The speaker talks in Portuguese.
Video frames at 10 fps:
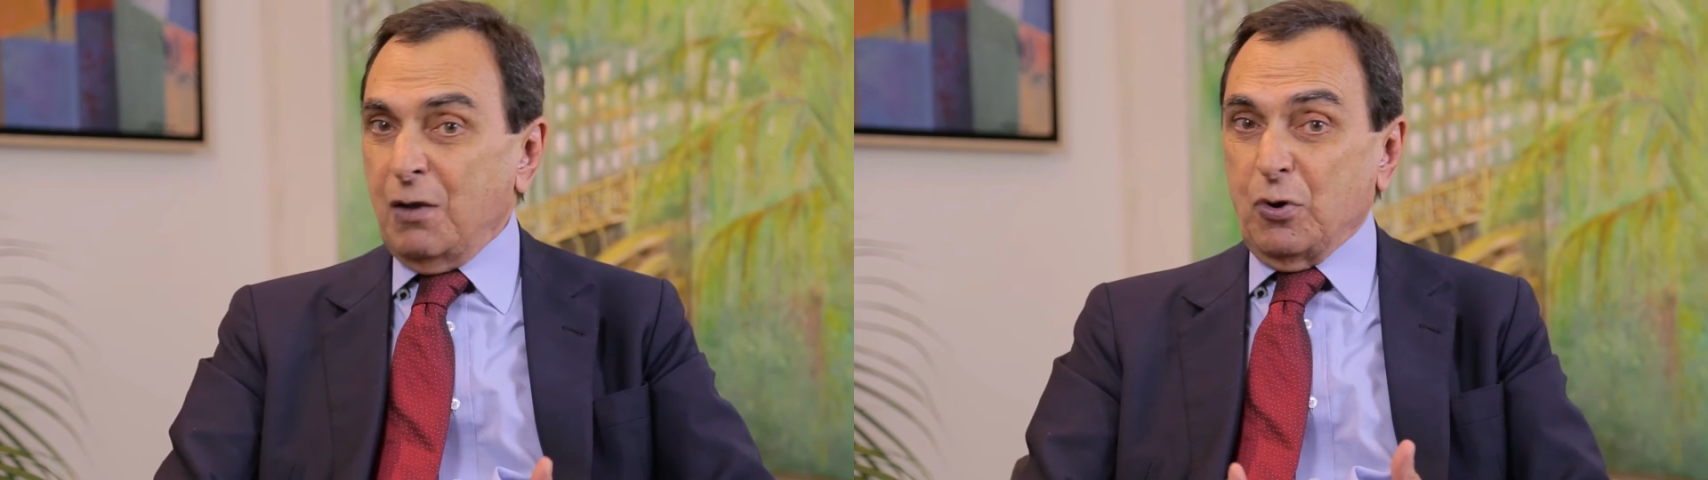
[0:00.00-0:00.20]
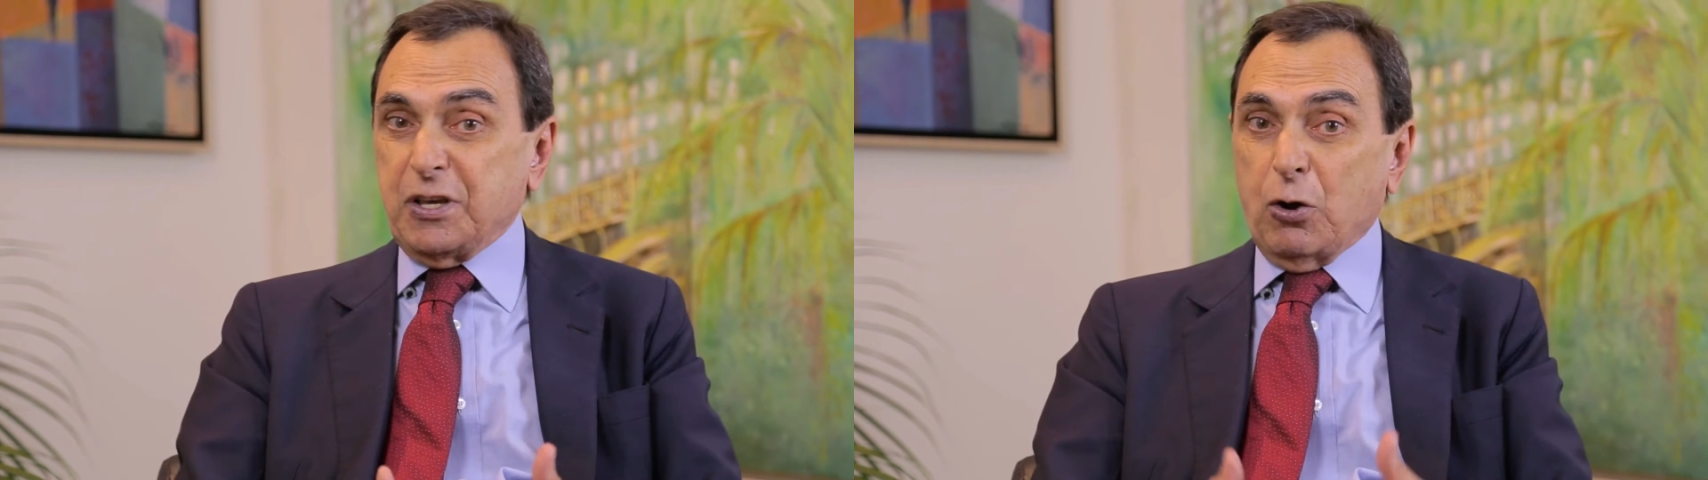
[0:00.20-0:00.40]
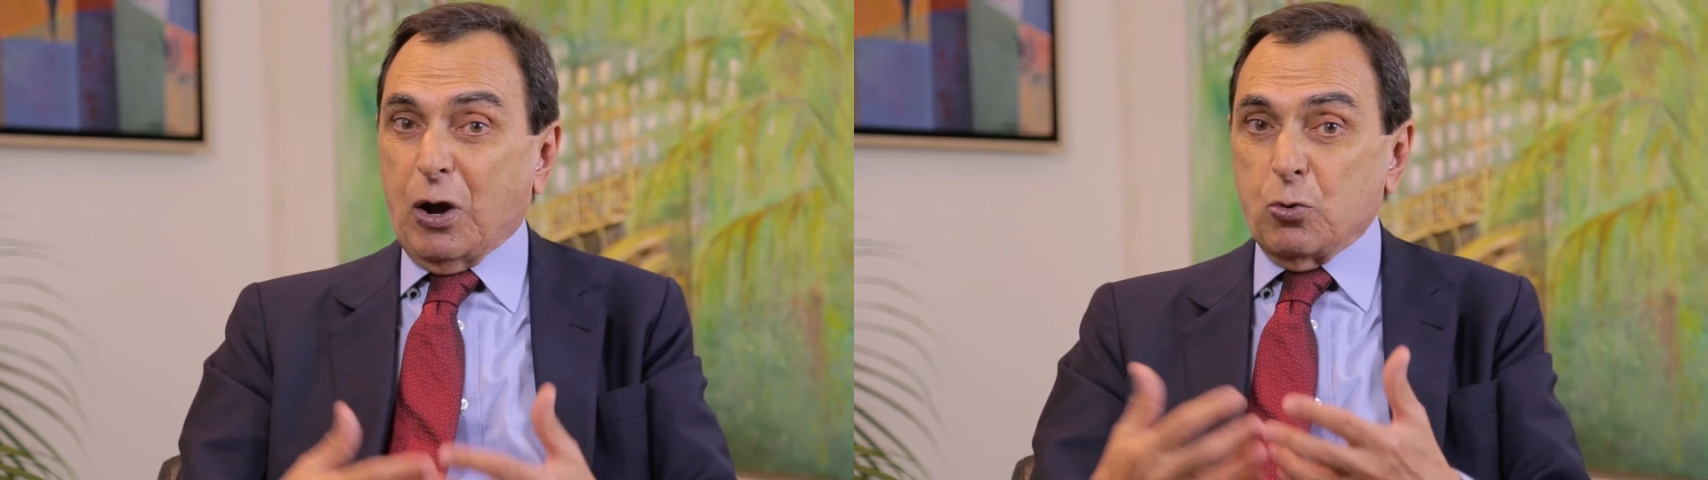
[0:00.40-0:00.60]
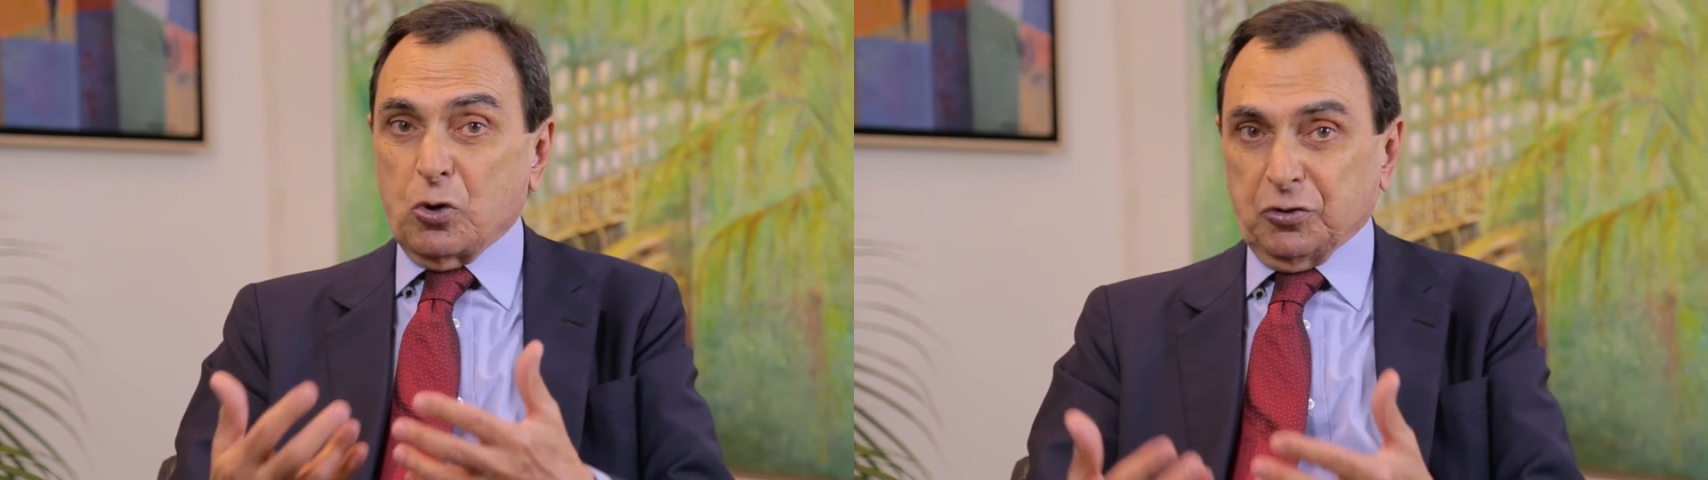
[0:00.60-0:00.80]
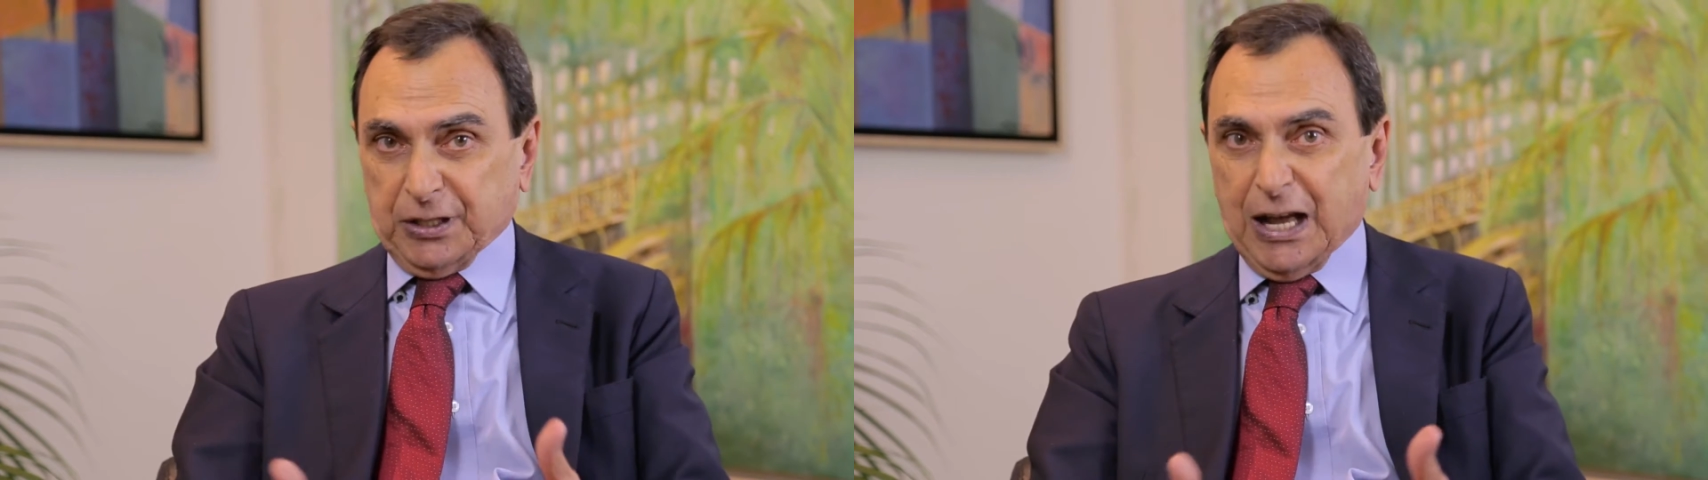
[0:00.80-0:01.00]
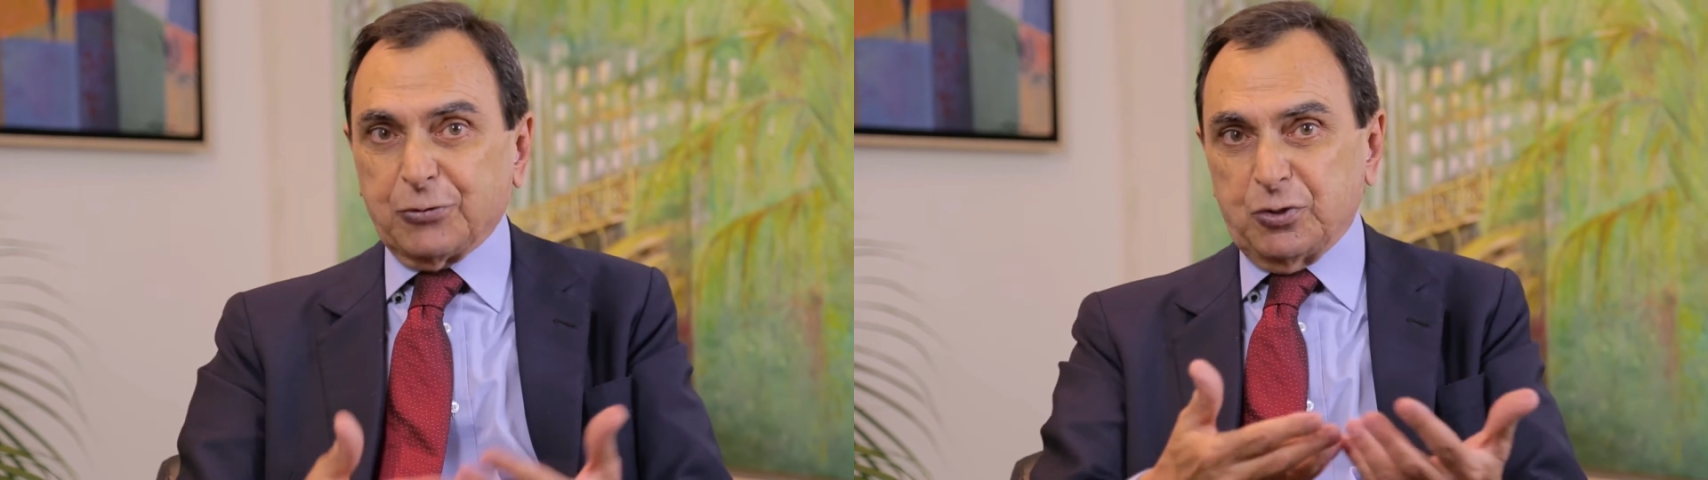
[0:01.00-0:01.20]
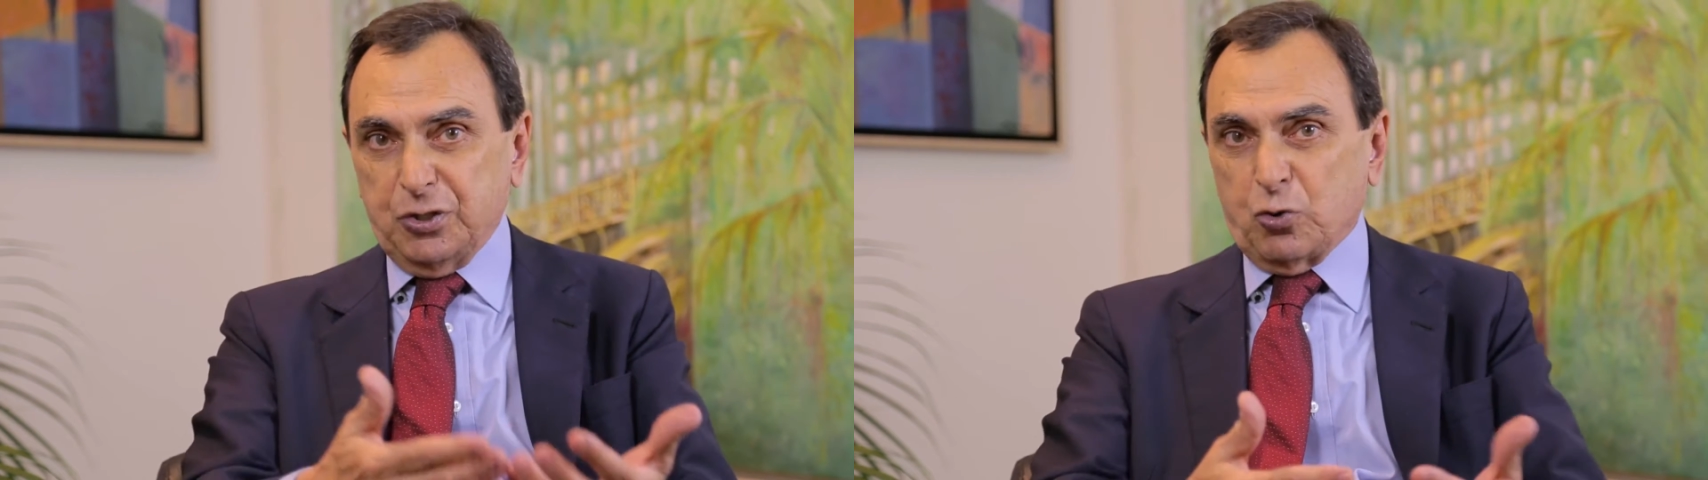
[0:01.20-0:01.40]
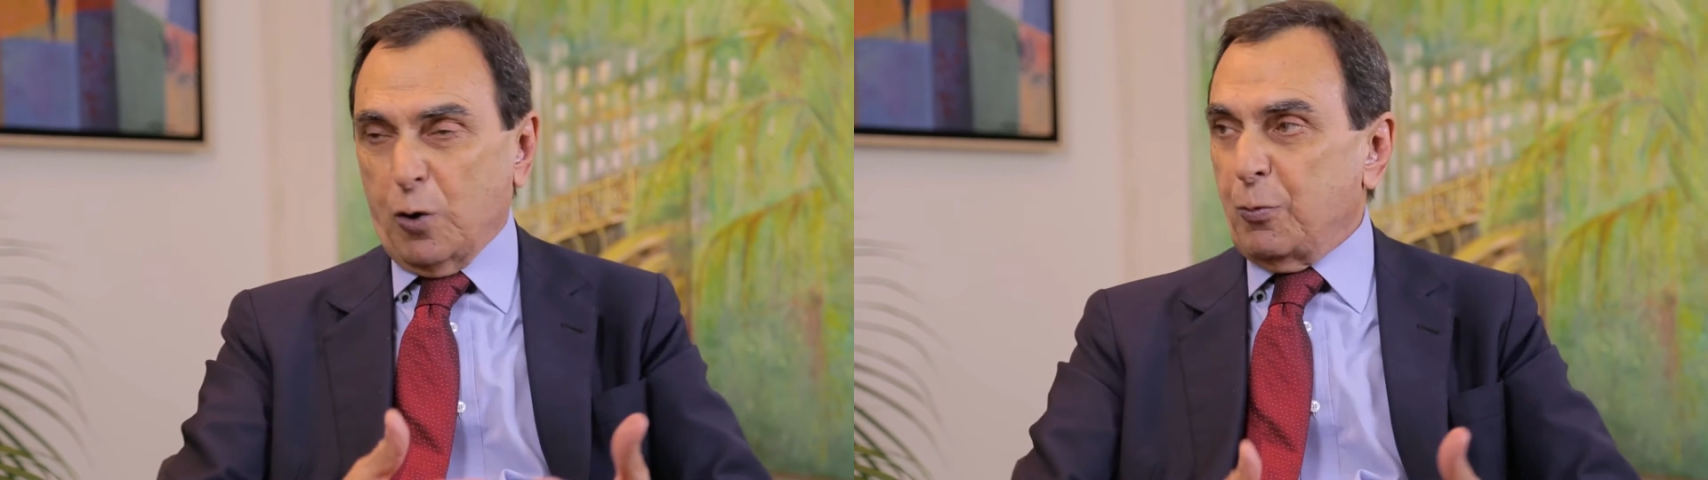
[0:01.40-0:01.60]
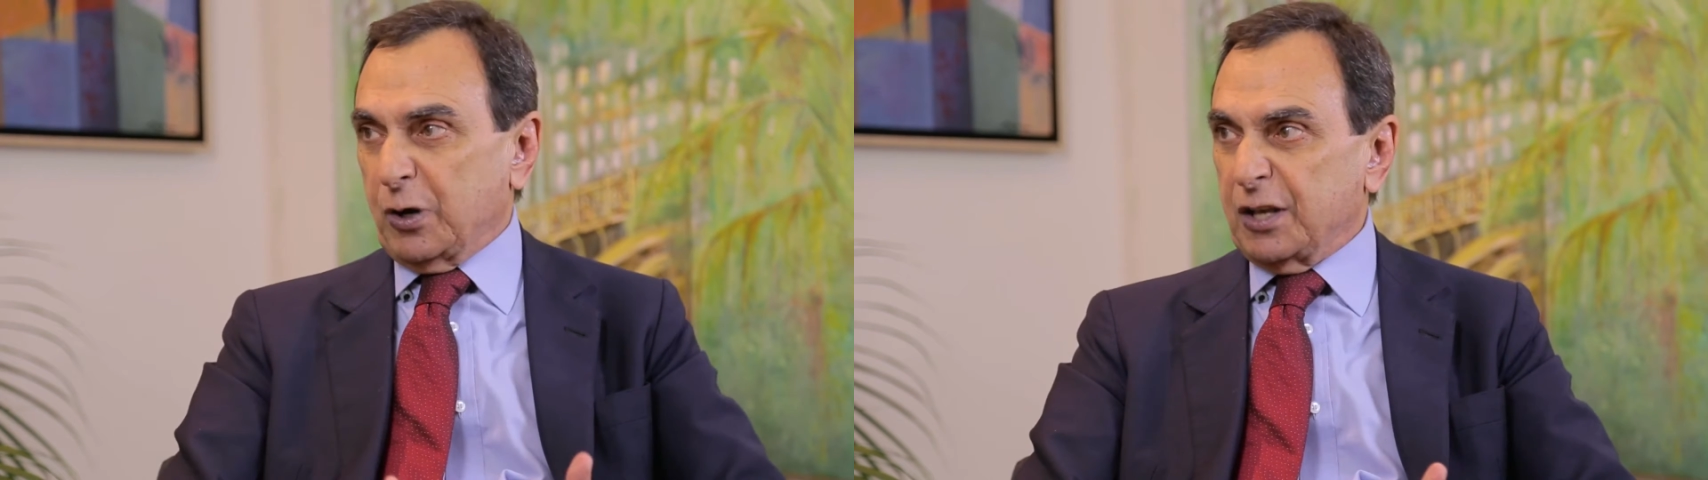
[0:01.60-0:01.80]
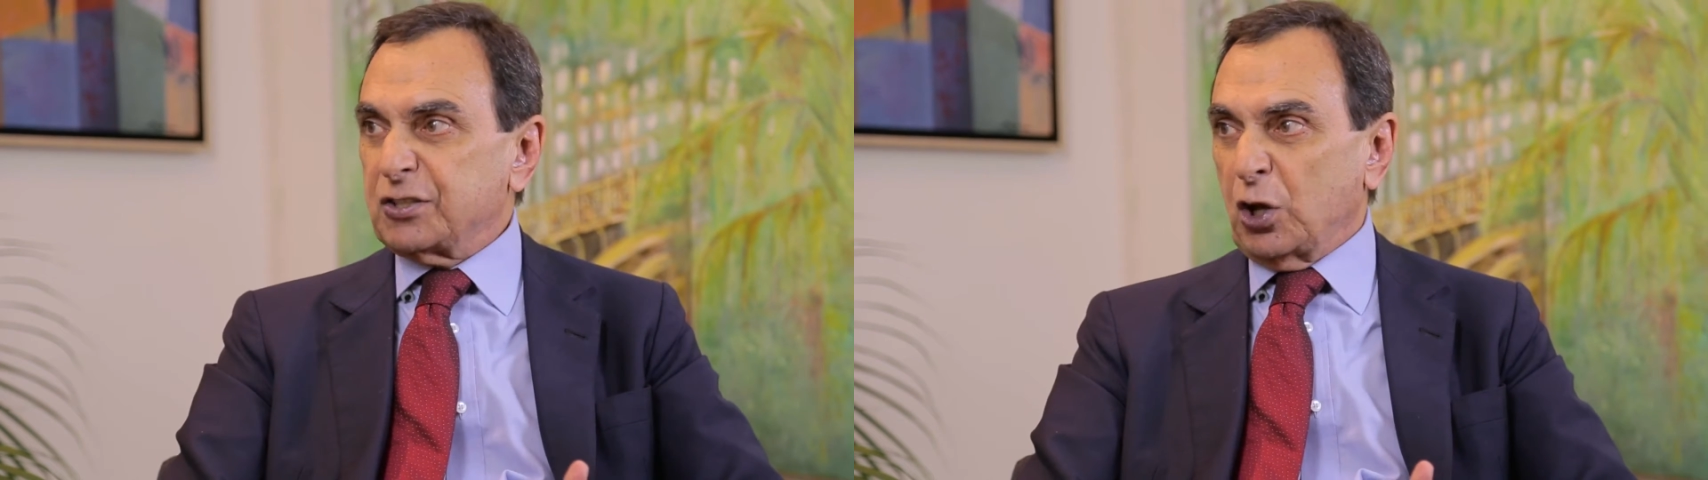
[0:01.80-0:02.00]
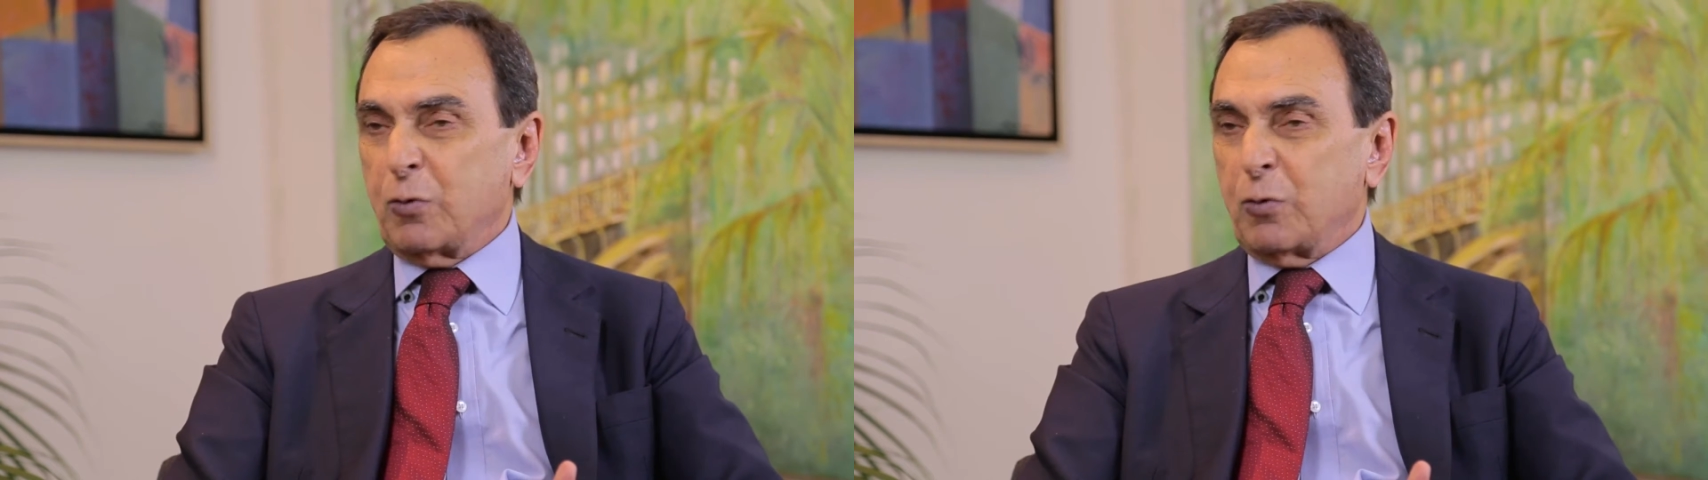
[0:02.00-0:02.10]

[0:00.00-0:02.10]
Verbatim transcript: Porque é o contrato de incorporação